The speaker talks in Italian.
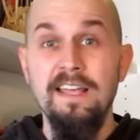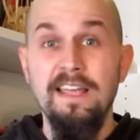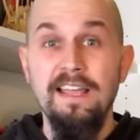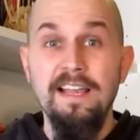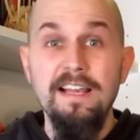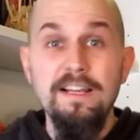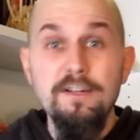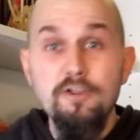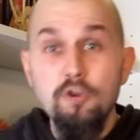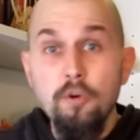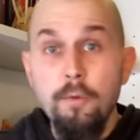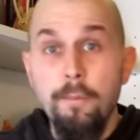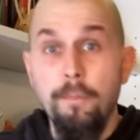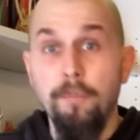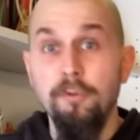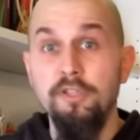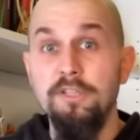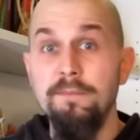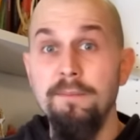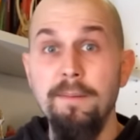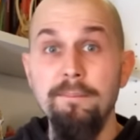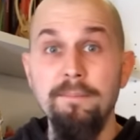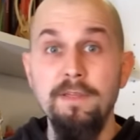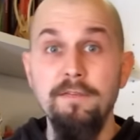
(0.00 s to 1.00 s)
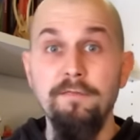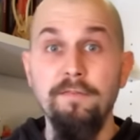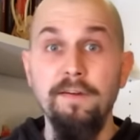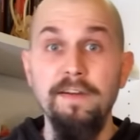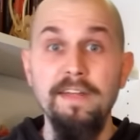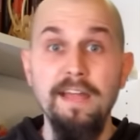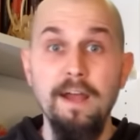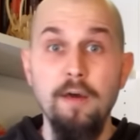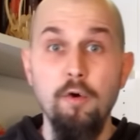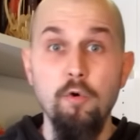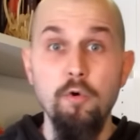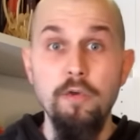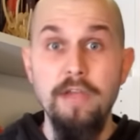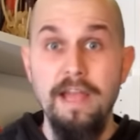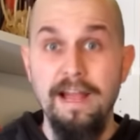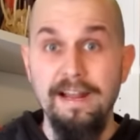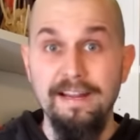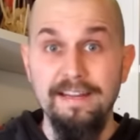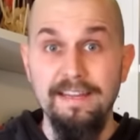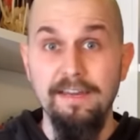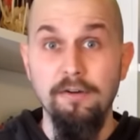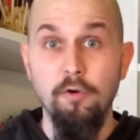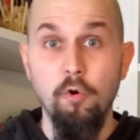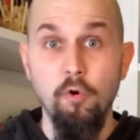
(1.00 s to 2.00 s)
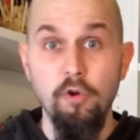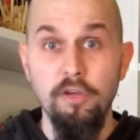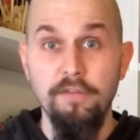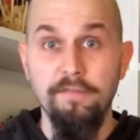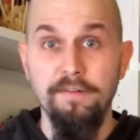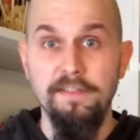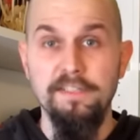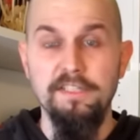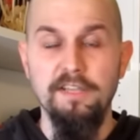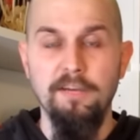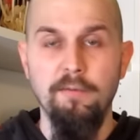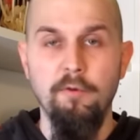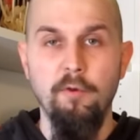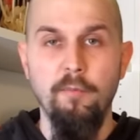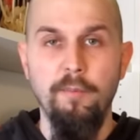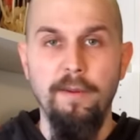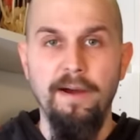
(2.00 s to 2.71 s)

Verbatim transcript: il gruppo di mammiferi a cui anche noi facciamo